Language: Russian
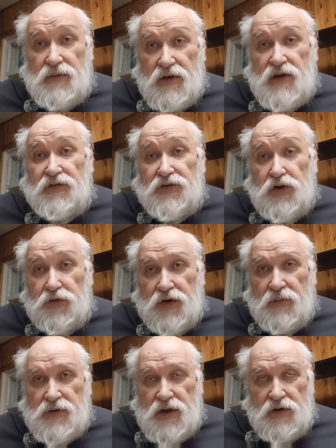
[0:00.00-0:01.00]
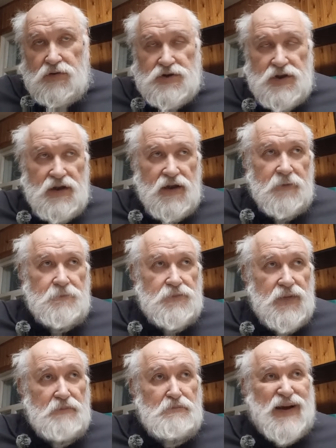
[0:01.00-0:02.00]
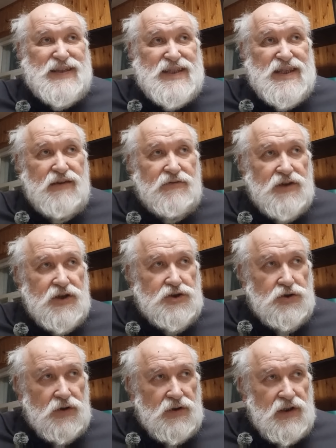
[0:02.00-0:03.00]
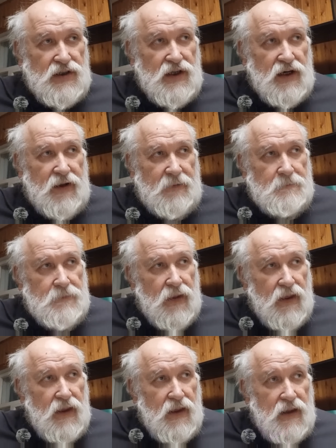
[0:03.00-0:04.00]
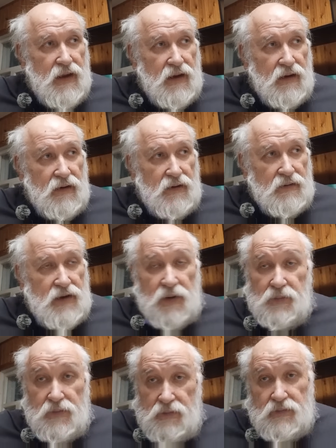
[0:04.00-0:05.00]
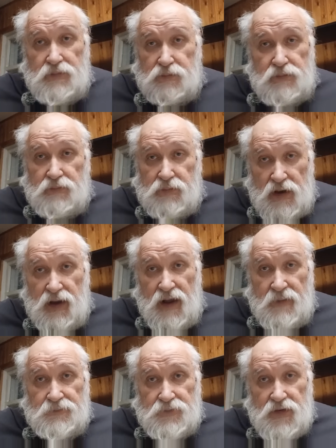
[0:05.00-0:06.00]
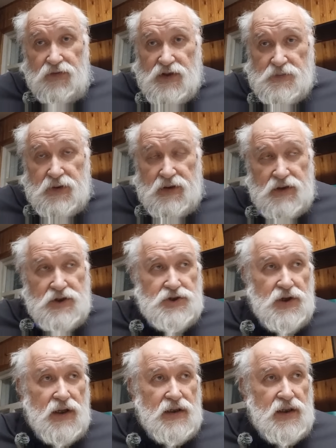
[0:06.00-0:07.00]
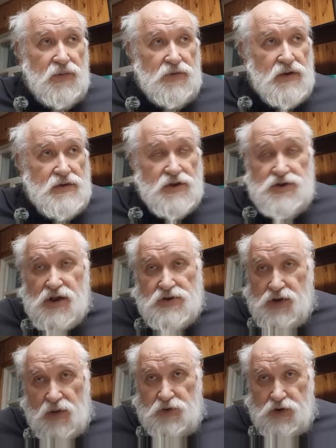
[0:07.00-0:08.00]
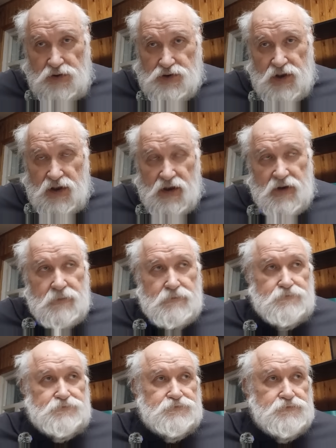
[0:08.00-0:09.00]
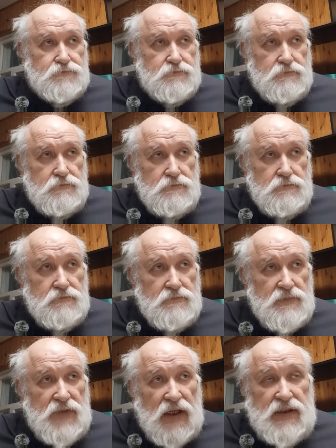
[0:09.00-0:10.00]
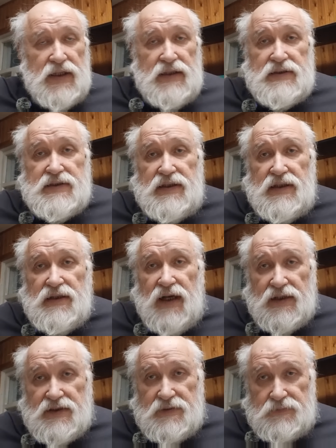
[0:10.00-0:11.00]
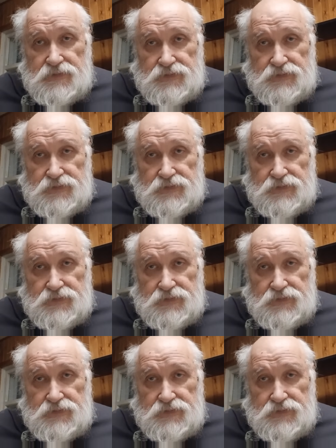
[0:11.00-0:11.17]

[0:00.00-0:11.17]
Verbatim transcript: вновь обнаруженная массивная черная дыра, а, там была 2500 лет тому назад, сейчас там ее уже нет. Она слилась